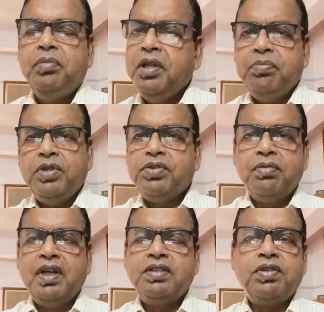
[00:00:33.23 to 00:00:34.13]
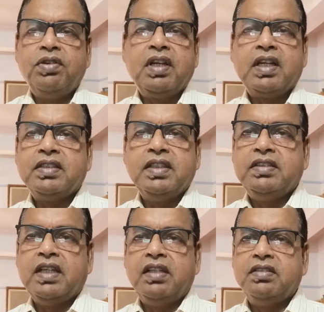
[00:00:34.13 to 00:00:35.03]
বিএনপির সময় ষোলো টাকা
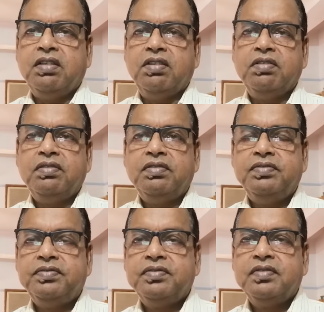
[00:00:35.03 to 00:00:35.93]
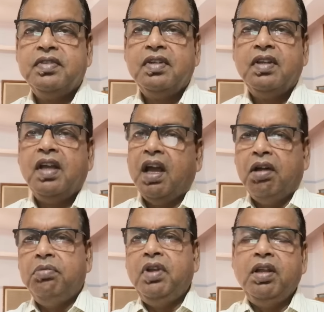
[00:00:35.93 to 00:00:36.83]
সে চাল ছিল
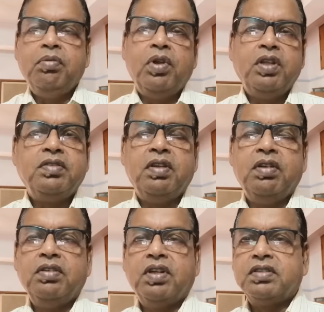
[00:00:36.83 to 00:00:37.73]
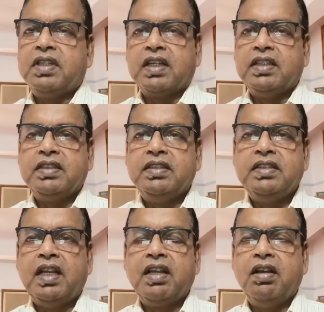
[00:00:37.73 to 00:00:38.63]
আওয়ামী লীগ বলেছিল দশ টাকা সে
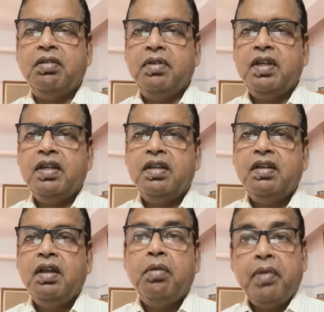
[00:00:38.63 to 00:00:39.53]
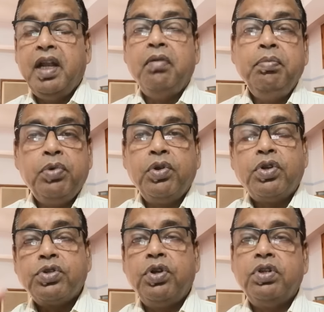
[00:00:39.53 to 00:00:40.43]
চাল খাওয়াবে মানে আমি
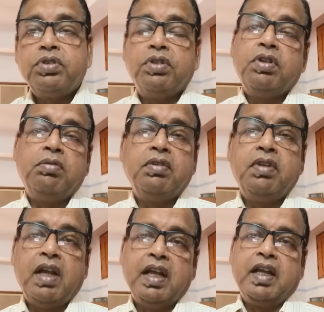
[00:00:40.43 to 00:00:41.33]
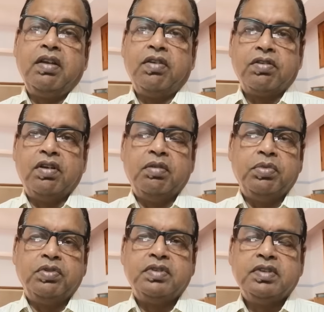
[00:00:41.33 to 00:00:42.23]
পনেরো ষোলো সতেরো বছর আগের ঘটনা
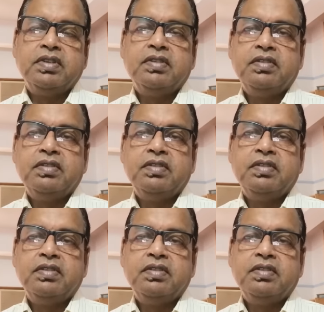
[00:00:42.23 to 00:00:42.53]
বলছি